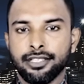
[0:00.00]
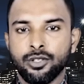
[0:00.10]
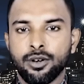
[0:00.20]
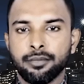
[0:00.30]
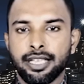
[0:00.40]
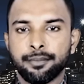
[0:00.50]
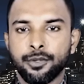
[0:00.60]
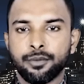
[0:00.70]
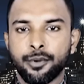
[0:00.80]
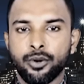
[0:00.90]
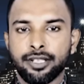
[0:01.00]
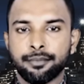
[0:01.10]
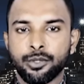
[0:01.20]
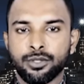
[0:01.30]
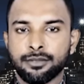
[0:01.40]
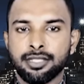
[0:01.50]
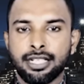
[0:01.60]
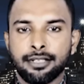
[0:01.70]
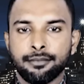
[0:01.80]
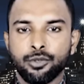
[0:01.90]
யோம் கிபூர் போரின் போதும்
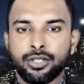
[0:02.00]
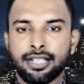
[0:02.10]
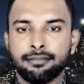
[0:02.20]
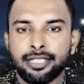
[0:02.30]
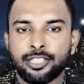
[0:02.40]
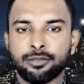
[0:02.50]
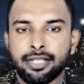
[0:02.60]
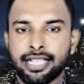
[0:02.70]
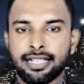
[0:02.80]
முதல் மற்றும்